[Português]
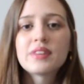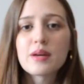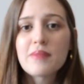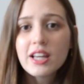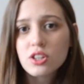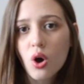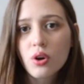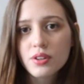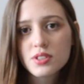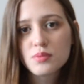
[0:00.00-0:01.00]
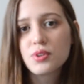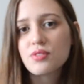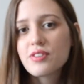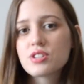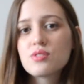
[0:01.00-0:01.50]
tem McDonald's,
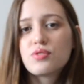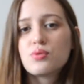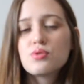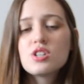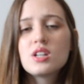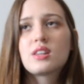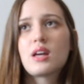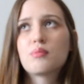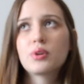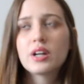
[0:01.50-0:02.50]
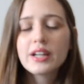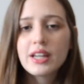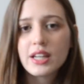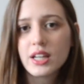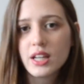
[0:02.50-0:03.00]
muito fast food, tem Burger
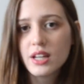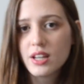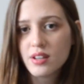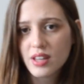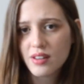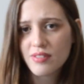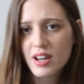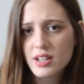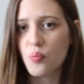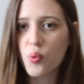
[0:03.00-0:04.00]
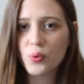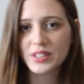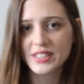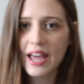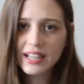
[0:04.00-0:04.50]
King e tem várias, tipo,
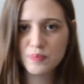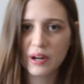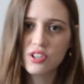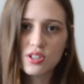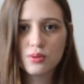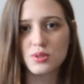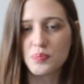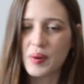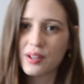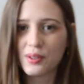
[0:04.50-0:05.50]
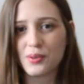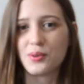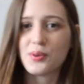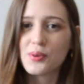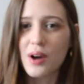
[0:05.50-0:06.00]
snacks perdidos
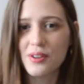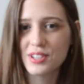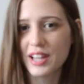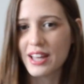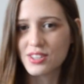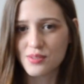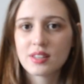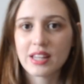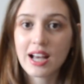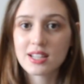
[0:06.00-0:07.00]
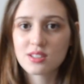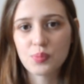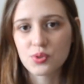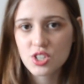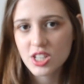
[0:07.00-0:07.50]
pelo outlet. Tem casa do
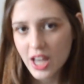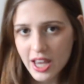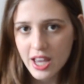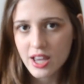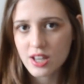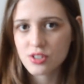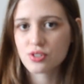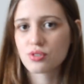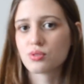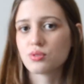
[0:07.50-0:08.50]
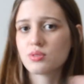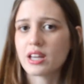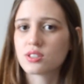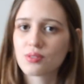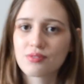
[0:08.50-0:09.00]
pão de queijo,
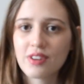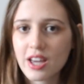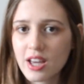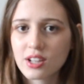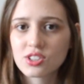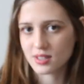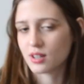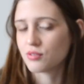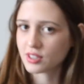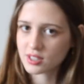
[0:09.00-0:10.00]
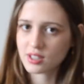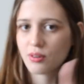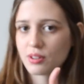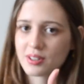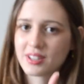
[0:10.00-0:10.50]
tem sorvete, então fica tranquilo